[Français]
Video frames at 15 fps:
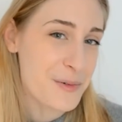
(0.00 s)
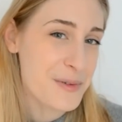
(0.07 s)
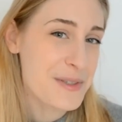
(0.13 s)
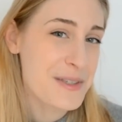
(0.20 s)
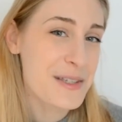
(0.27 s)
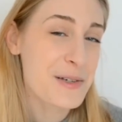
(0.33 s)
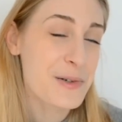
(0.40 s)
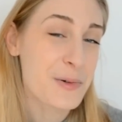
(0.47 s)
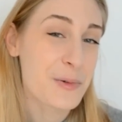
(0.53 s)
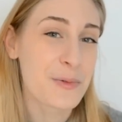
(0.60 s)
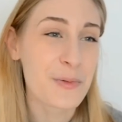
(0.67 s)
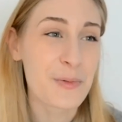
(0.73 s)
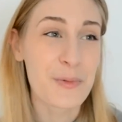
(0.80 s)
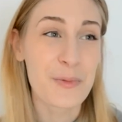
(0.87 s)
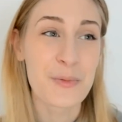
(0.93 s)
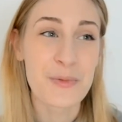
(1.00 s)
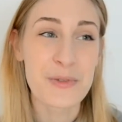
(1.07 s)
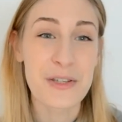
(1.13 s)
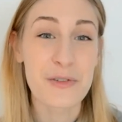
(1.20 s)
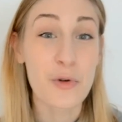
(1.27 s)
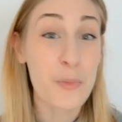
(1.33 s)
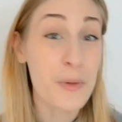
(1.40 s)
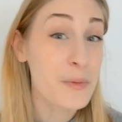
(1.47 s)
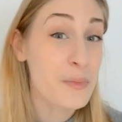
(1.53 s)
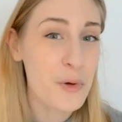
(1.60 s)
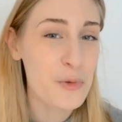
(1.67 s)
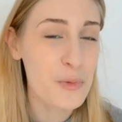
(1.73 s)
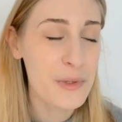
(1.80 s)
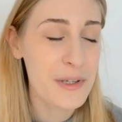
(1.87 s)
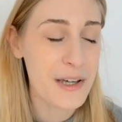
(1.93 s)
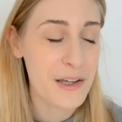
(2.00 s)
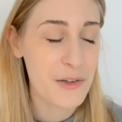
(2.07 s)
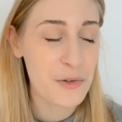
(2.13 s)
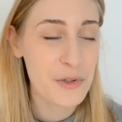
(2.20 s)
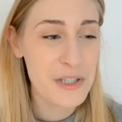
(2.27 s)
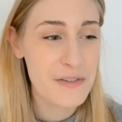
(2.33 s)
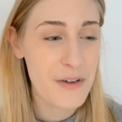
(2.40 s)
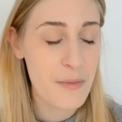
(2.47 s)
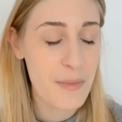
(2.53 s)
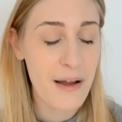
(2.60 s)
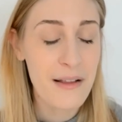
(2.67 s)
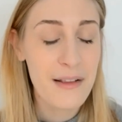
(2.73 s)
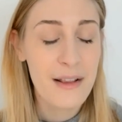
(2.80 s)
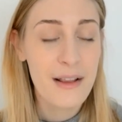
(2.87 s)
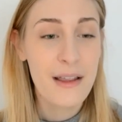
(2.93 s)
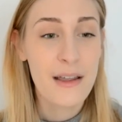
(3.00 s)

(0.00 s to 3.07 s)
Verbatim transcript: on se dit qu'on s'est trompé de produit, qu'il y a un truc qui va pas.